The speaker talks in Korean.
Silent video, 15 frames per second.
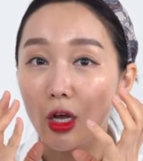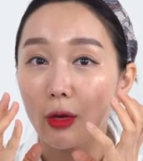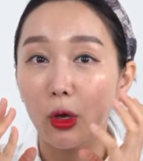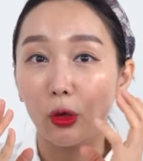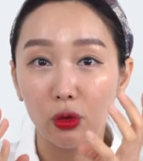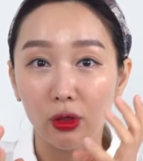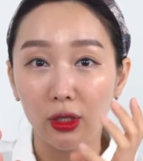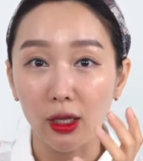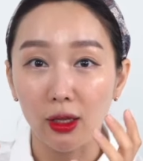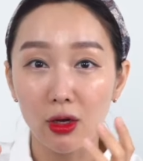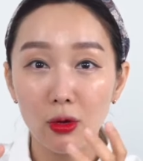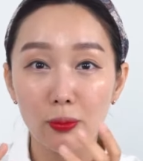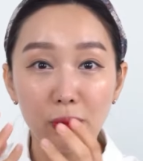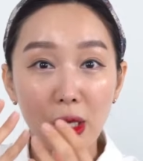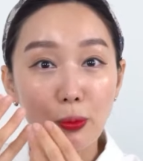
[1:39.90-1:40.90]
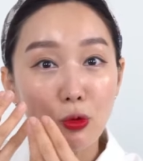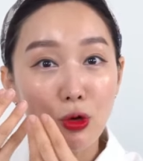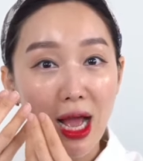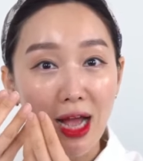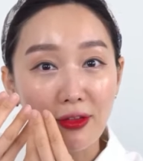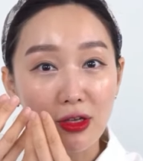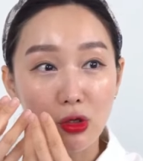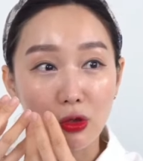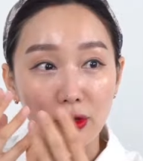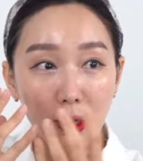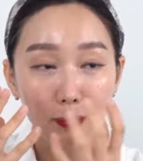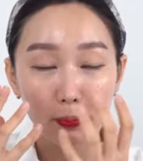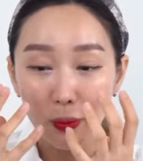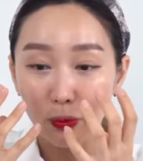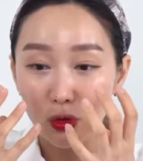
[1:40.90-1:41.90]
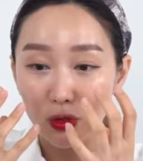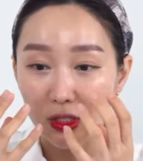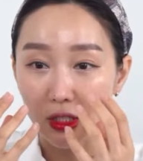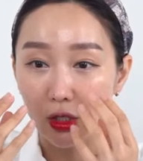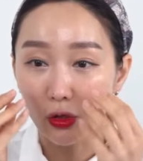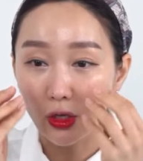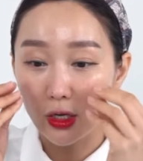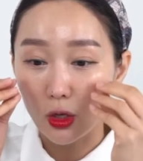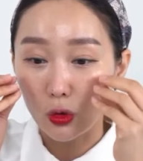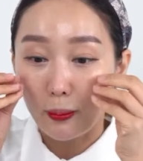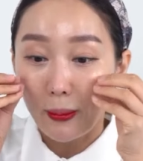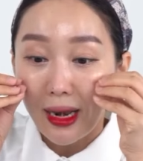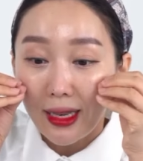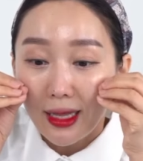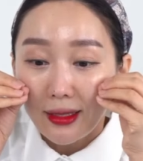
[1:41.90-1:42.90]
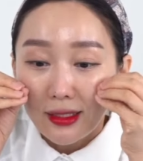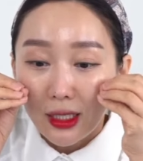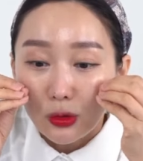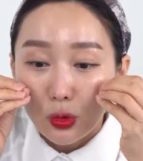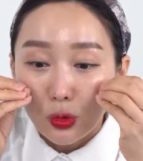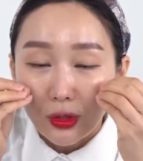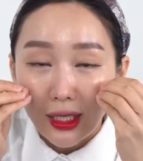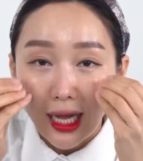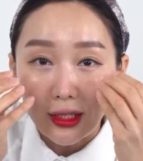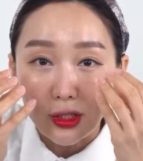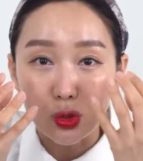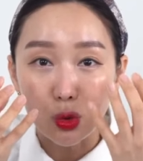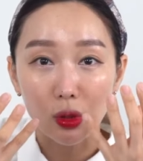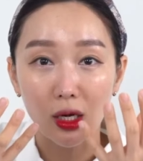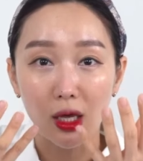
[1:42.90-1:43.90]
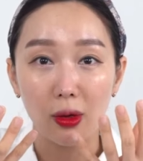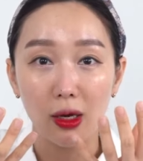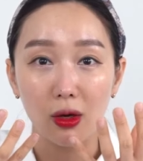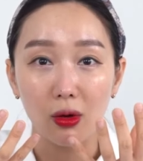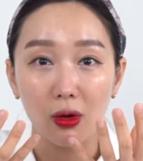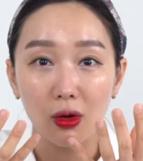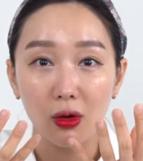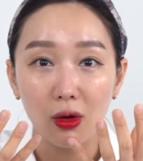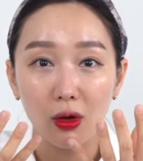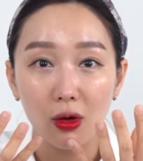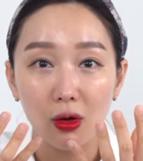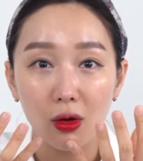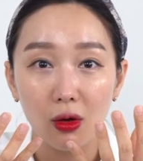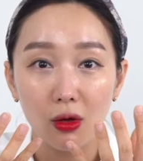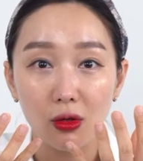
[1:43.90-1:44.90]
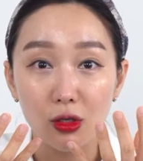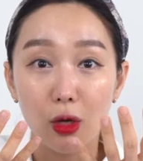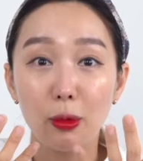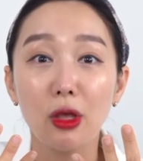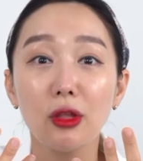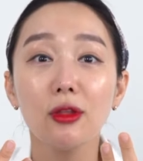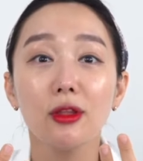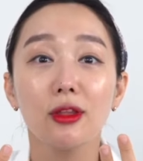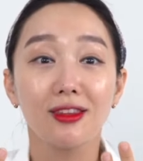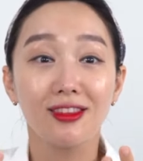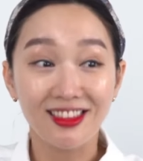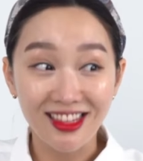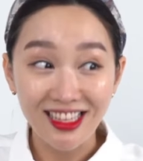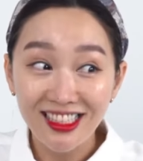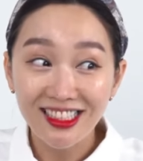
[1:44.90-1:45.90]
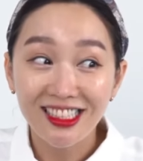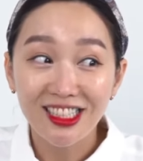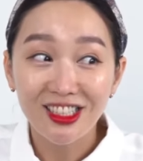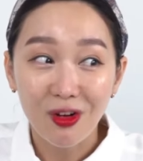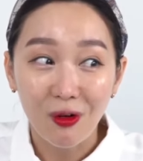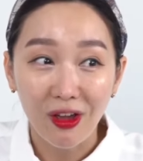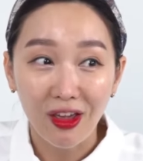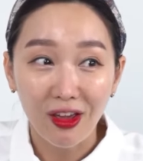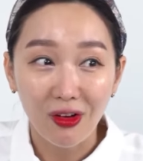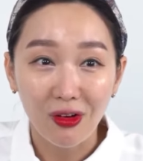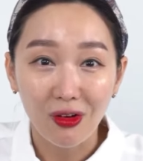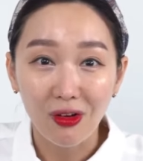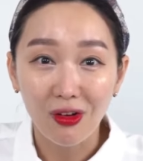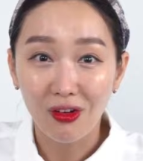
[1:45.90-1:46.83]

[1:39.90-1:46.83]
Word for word: 그러면 어떻게 해요? 피부가 안에서 내 피부를 지켜내려고 멜라닌 색소들이 같이 올라와요. 어머 어머. 그러면 늙는 거예요.